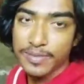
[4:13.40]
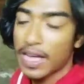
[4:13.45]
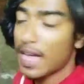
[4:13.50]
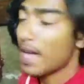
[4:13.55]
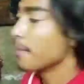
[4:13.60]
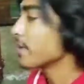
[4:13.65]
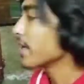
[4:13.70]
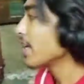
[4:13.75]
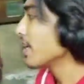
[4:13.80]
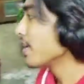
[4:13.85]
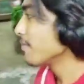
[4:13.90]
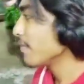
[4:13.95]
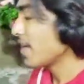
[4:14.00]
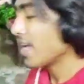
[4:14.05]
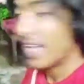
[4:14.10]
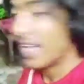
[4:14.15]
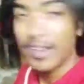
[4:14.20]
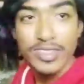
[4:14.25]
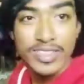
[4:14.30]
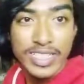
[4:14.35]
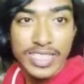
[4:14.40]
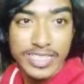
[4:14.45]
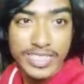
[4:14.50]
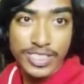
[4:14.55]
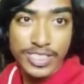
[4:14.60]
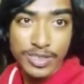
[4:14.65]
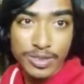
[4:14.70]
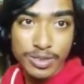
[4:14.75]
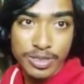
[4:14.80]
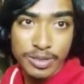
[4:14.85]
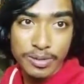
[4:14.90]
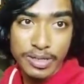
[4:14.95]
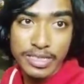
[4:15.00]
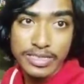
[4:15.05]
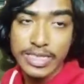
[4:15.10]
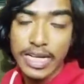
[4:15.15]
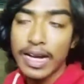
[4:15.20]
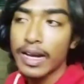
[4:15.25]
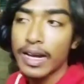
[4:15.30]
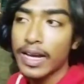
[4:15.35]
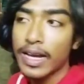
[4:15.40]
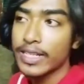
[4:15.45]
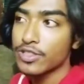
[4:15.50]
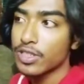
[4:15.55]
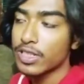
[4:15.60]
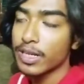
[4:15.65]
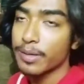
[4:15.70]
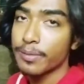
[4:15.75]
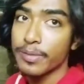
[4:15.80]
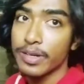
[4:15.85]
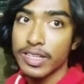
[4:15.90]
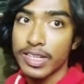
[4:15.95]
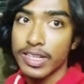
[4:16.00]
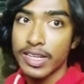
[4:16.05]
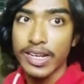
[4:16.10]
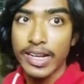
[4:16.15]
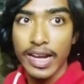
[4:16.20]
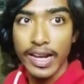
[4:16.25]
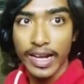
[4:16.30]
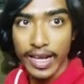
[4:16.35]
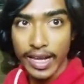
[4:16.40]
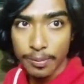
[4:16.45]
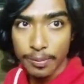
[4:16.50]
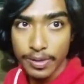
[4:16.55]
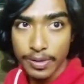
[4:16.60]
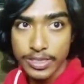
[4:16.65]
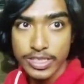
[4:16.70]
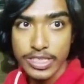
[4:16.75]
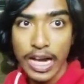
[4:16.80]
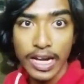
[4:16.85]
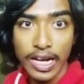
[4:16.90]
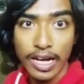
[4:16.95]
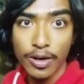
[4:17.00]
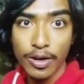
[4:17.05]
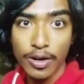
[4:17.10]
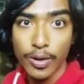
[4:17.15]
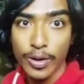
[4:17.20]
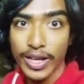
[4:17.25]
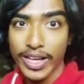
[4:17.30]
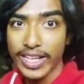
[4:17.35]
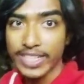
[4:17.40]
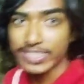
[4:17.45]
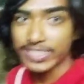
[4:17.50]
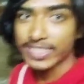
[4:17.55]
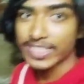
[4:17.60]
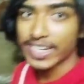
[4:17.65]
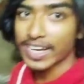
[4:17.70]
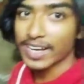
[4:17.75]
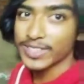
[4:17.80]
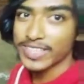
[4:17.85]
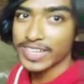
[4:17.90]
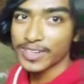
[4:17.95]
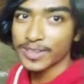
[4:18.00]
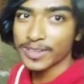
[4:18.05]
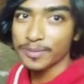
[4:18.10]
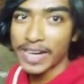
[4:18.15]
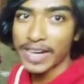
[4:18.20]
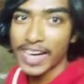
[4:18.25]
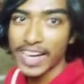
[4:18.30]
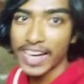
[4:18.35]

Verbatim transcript: আমি আর মা এখন খাচ্ছি সন্ধ্যাবেলা চা অ্যাকচুয়ালি আমাদের এর আগে একবার চা খাওয়া হয়ে গেছে আর ওই দেখো মা